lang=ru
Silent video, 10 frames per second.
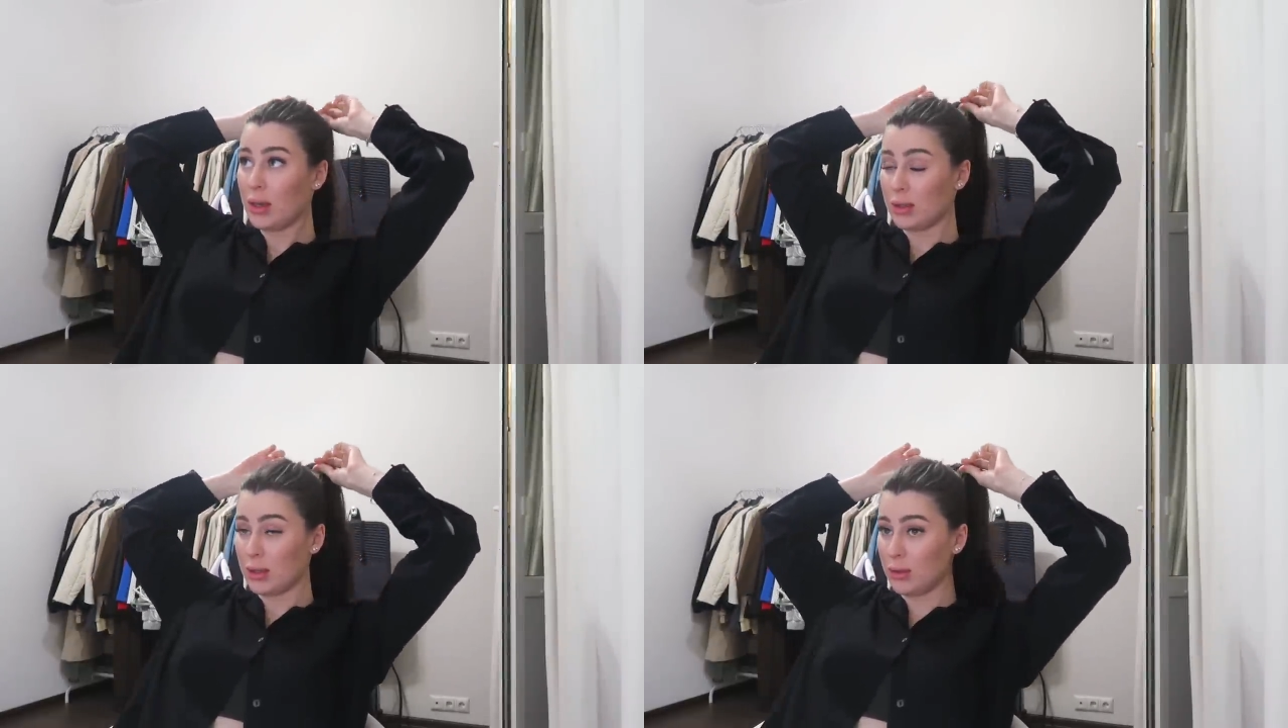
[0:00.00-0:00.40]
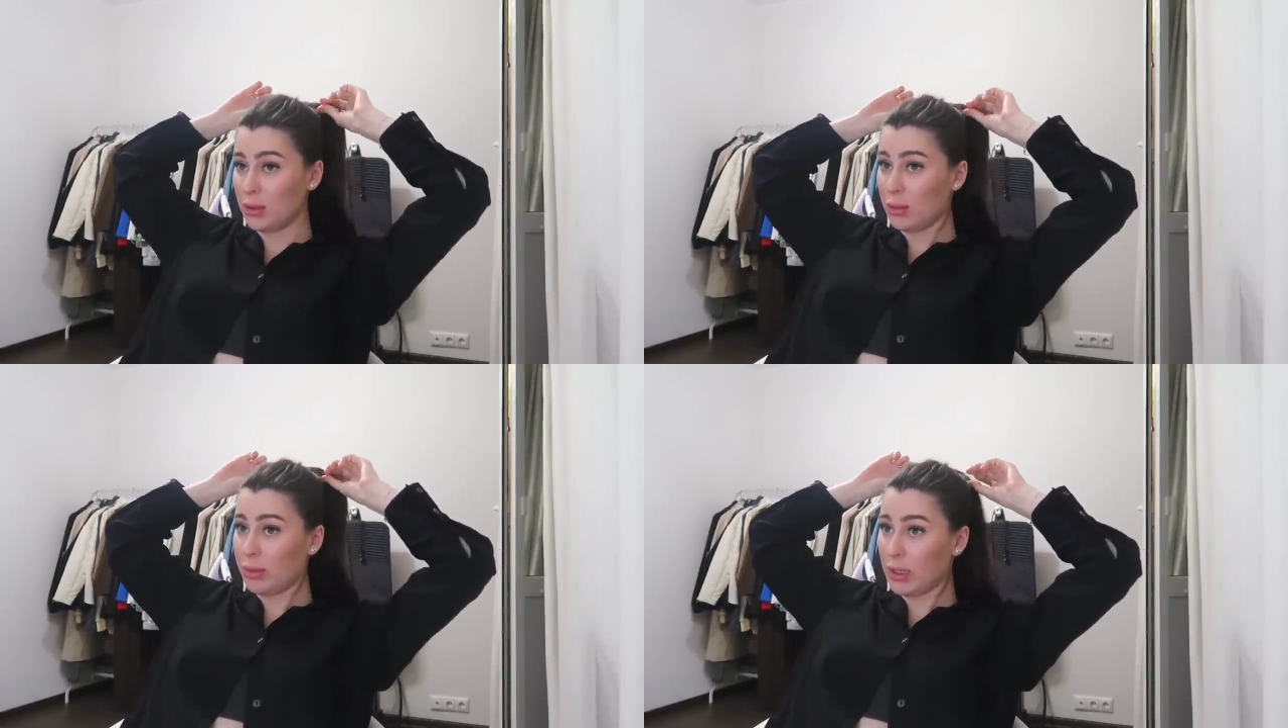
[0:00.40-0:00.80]

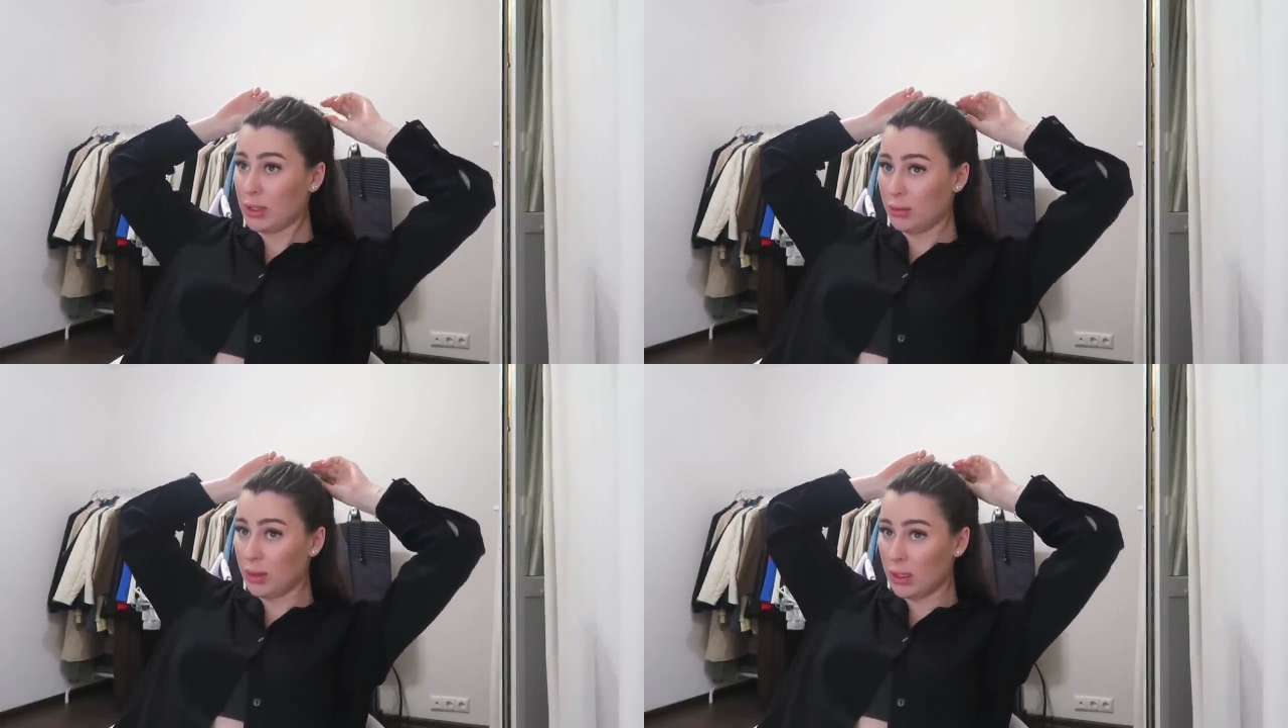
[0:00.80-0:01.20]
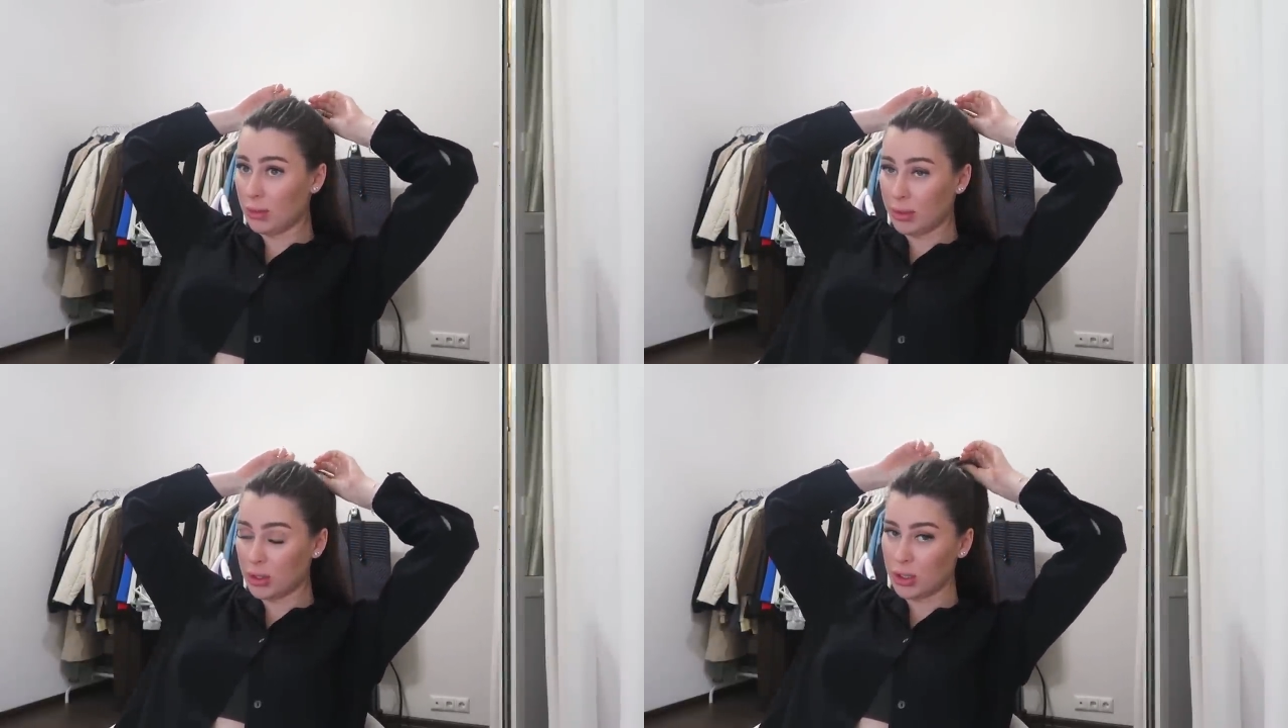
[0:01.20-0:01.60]
Завтра мы поедем на
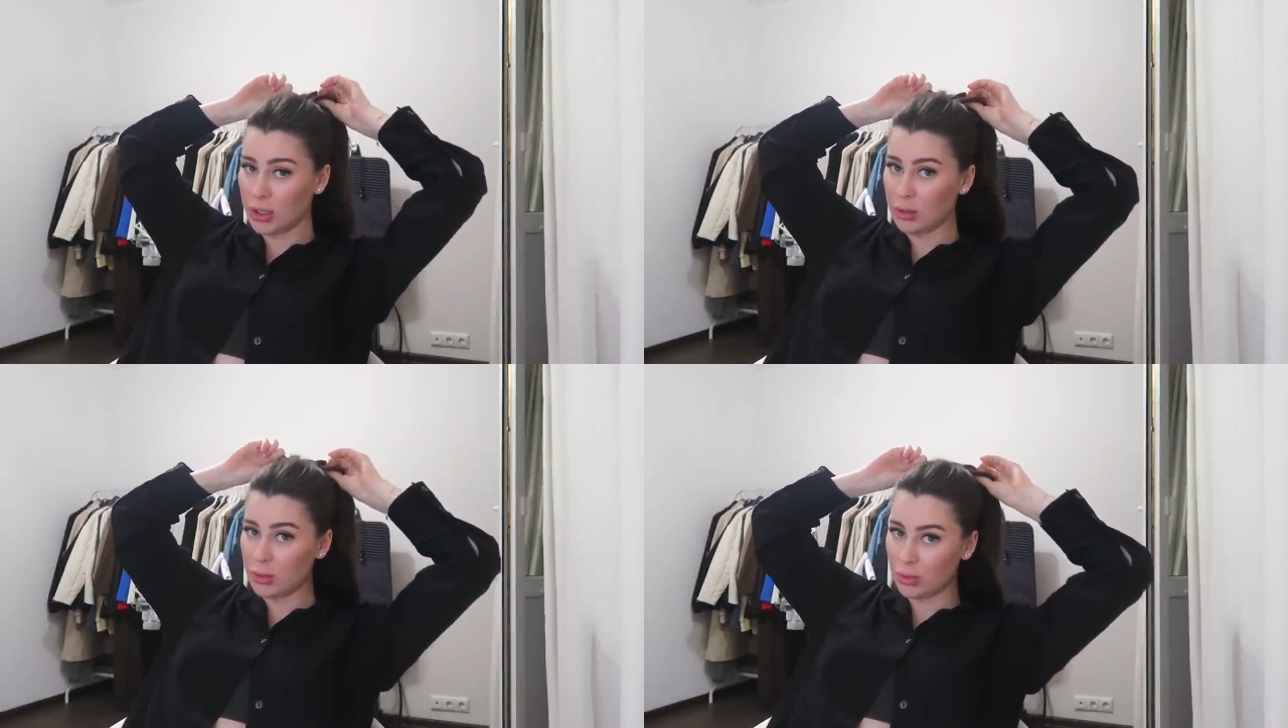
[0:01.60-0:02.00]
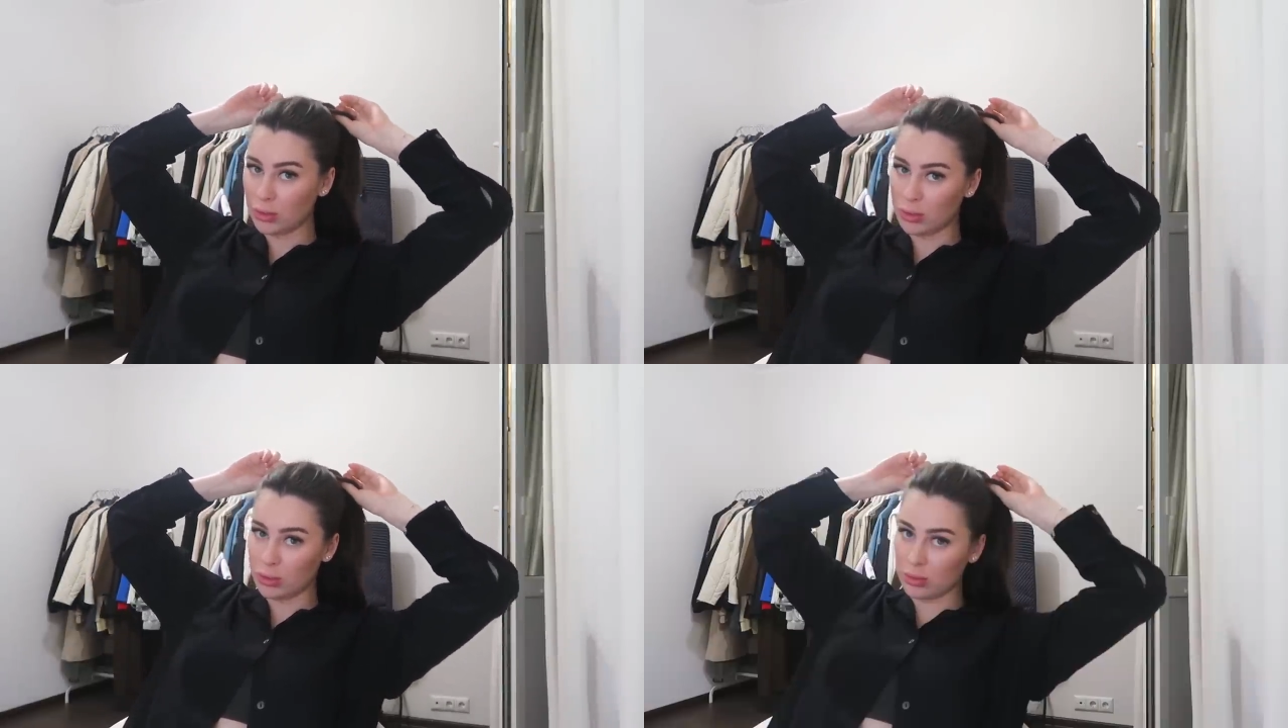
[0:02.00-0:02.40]

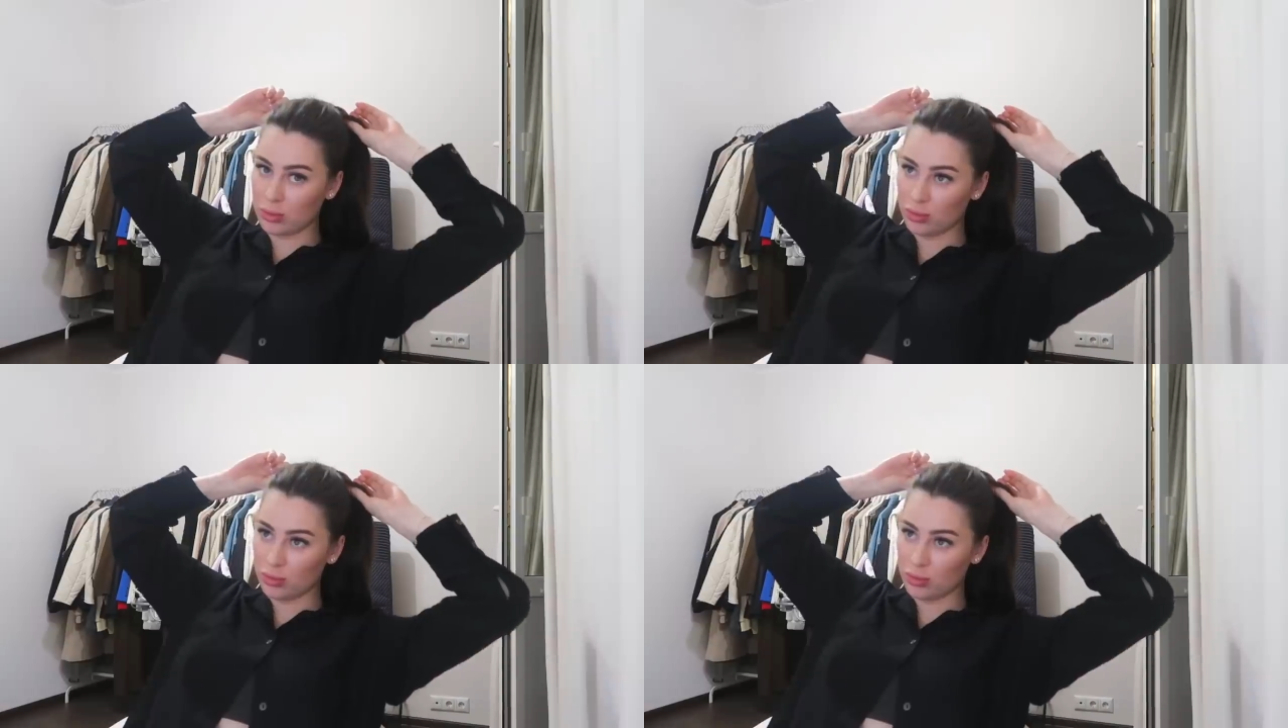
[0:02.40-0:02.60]
площадку,